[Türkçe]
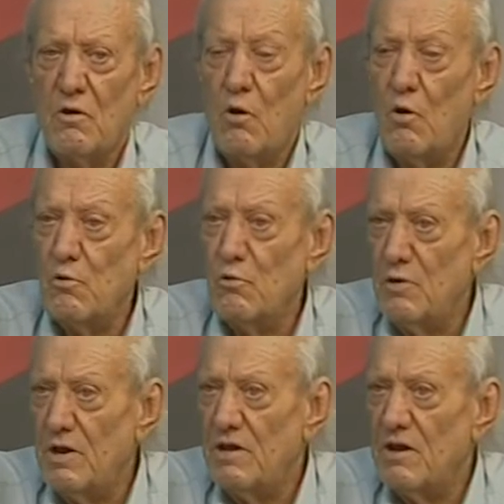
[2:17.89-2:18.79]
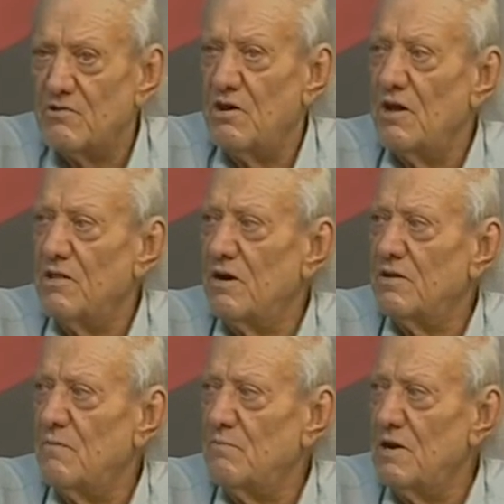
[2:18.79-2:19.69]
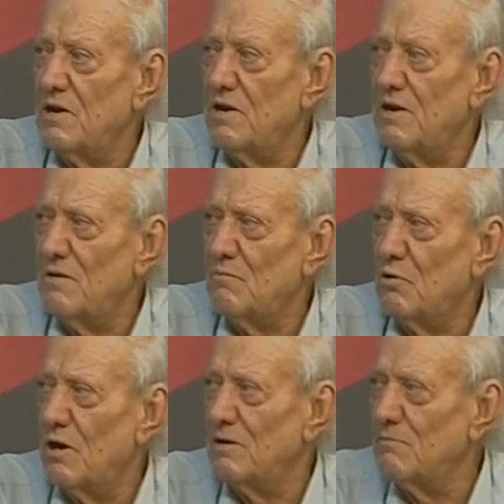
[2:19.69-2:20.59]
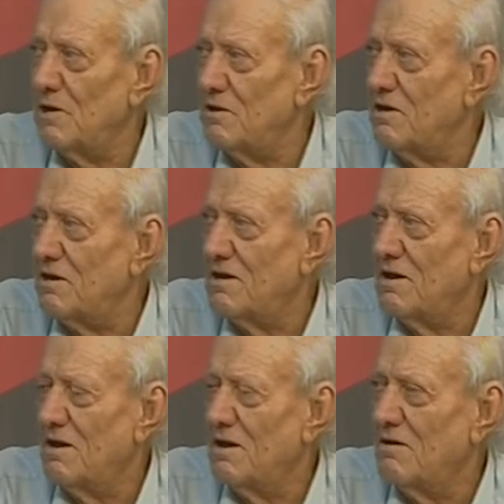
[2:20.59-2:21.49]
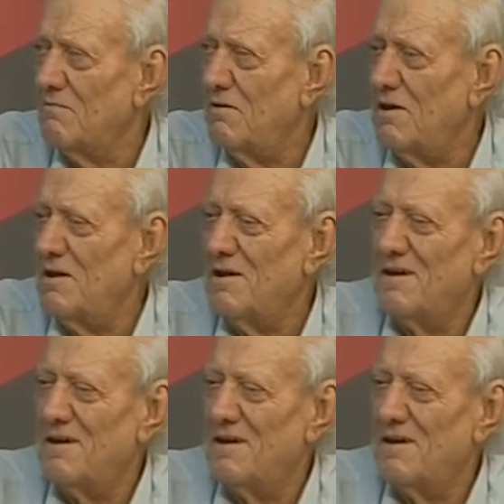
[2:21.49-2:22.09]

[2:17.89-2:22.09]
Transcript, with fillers: o günleri yaşayanlardan birini bulalım dedik ve